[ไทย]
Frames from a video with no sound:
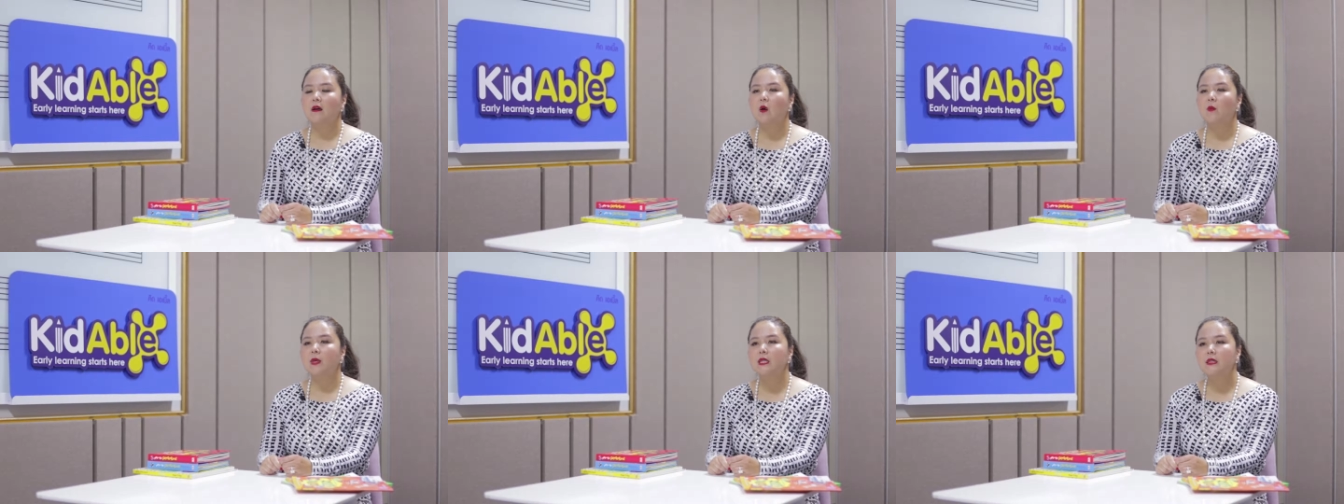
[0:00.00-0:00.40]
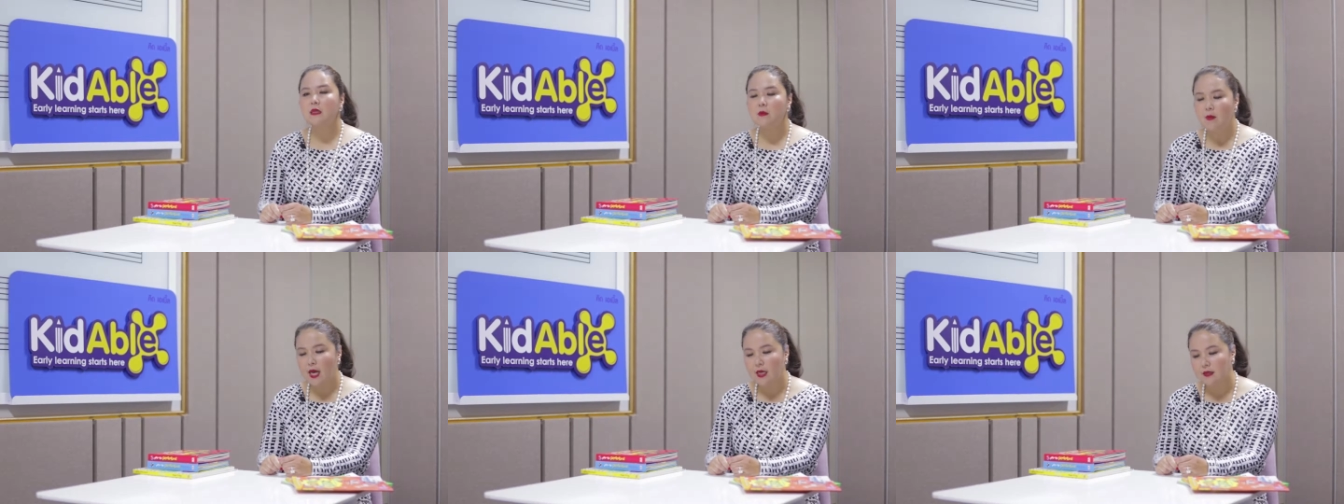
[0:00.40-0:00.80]
ก็เป็น
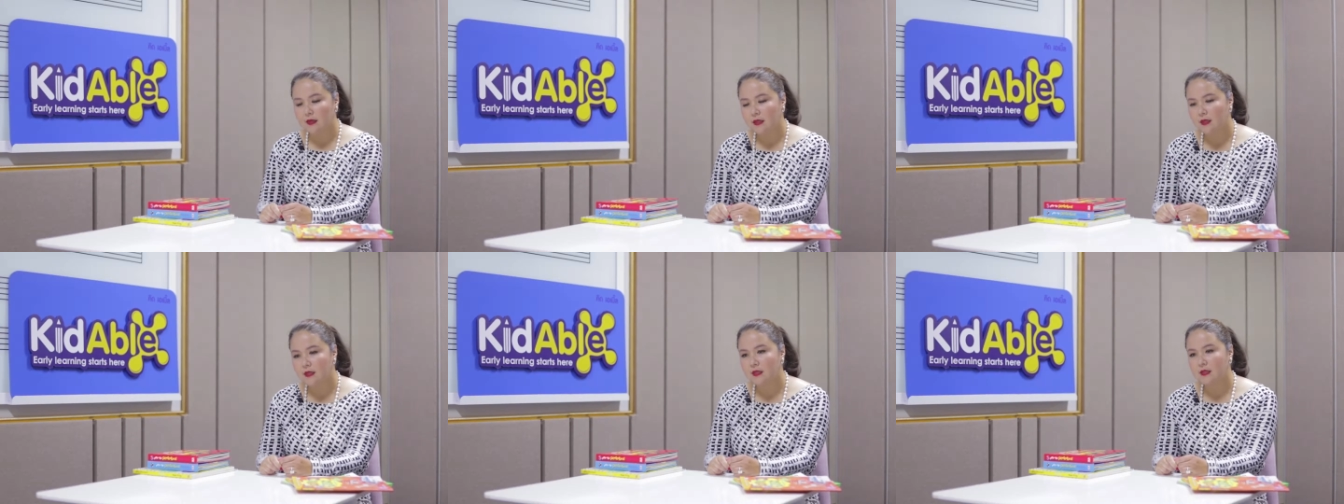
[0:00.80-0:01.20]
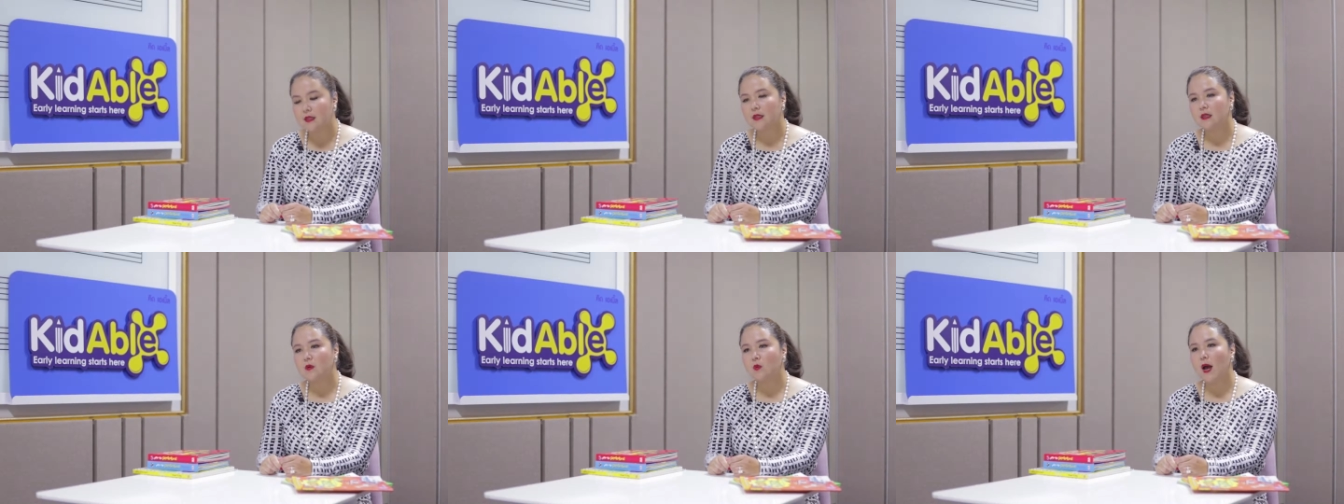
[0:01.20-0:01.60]
ที่มาที่ดิฉั
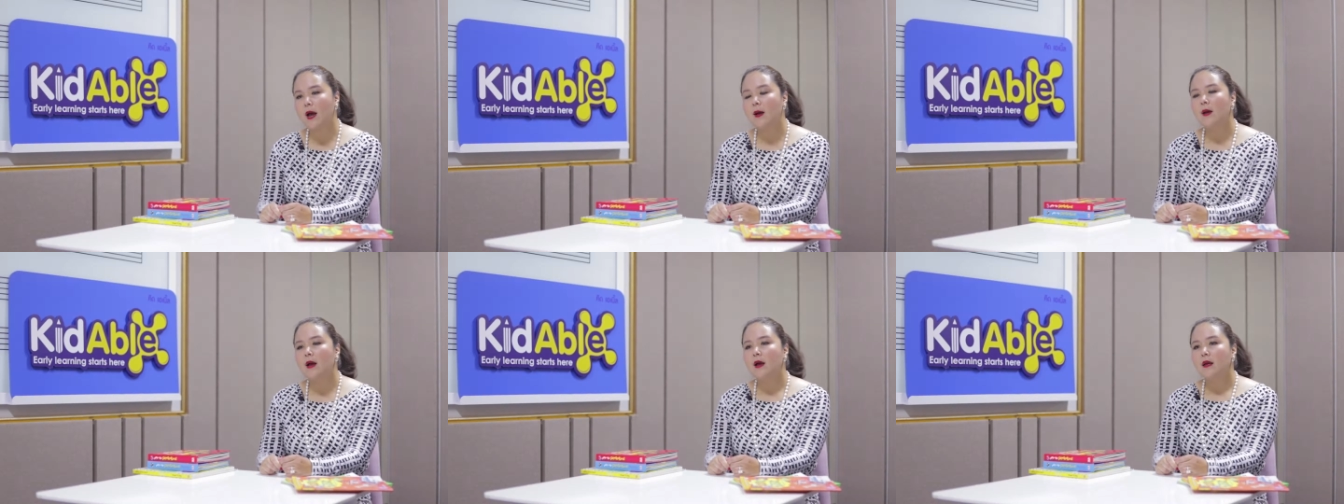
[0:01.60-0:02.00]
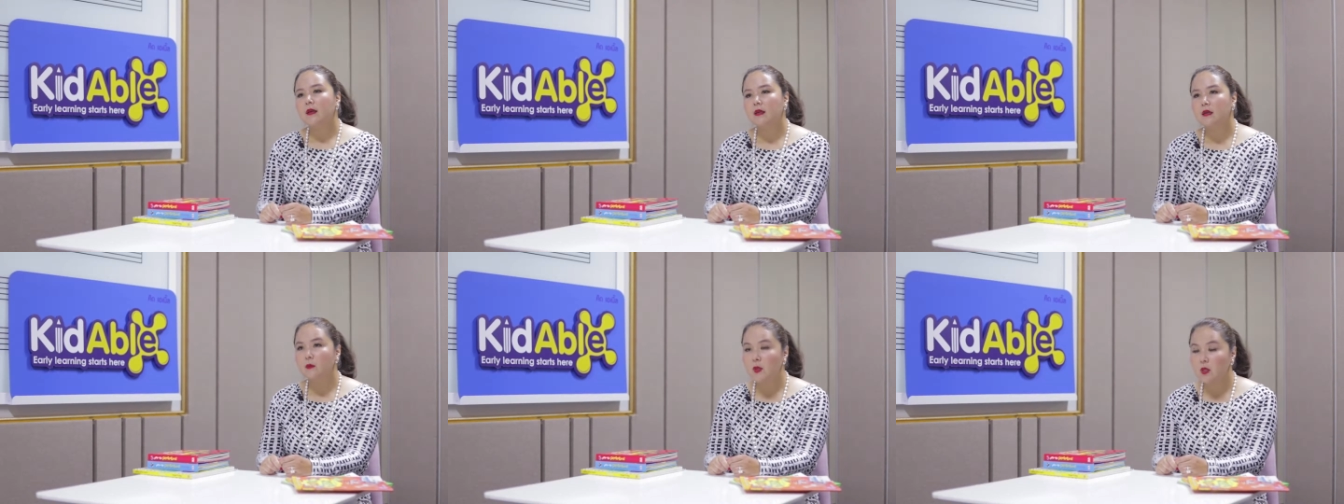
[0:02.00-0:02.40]
นคิดว่า
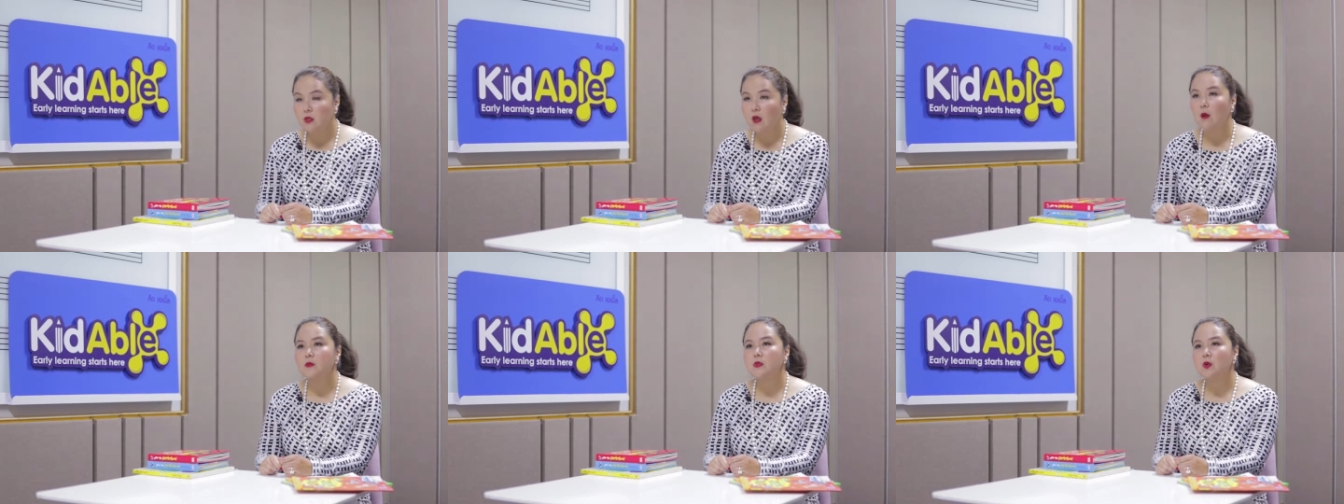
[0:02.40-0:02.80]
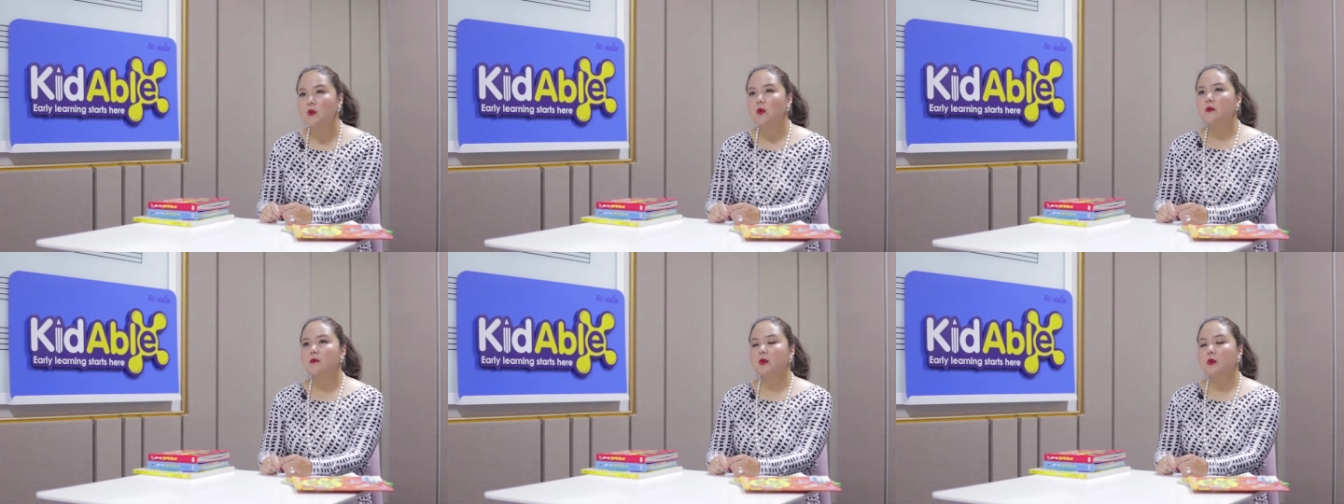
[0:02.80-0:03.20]
KidAble ตอบโจ
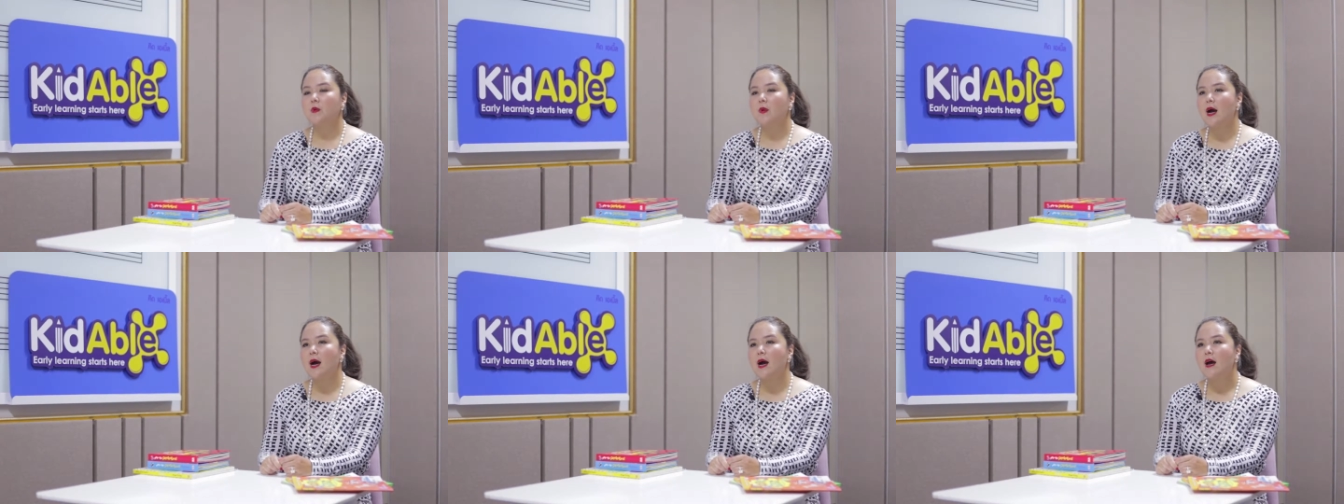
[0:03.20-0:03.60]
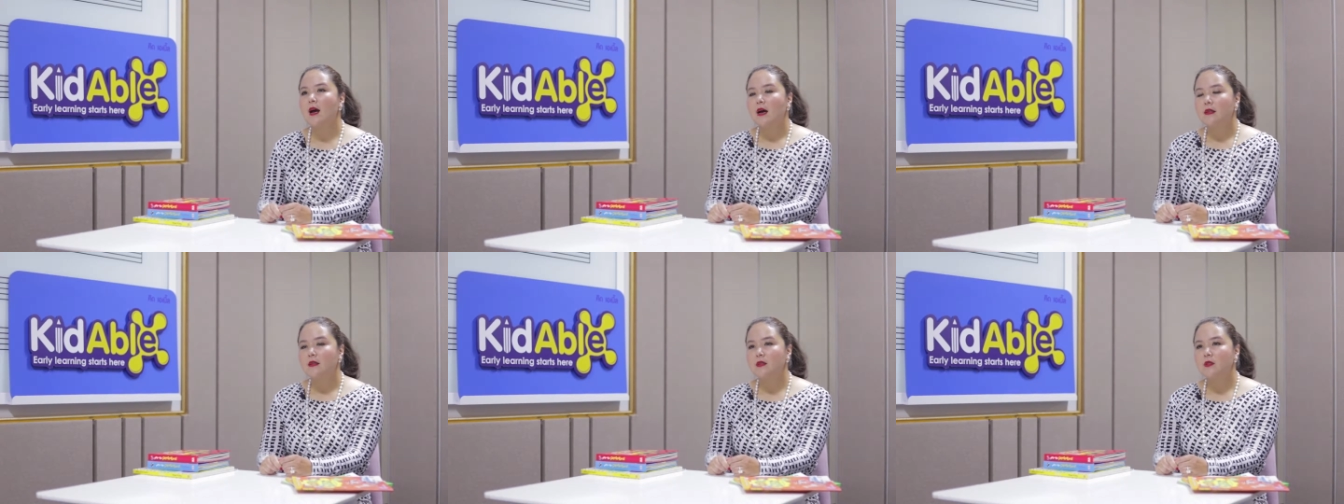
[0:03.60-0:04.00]
ทย์เพราะว่า
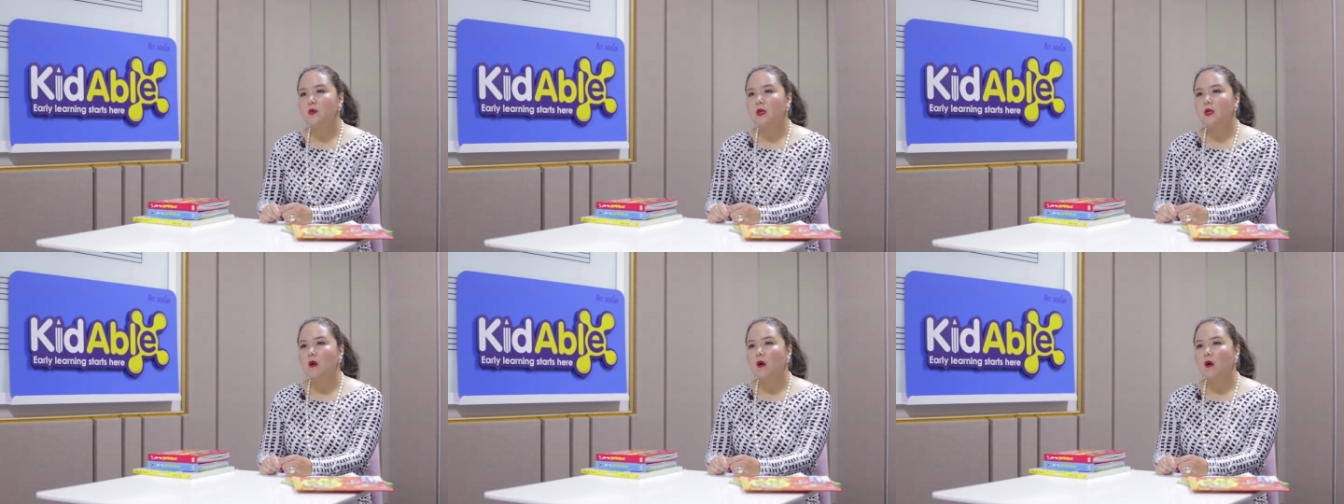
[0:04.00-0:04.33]
ในส่วน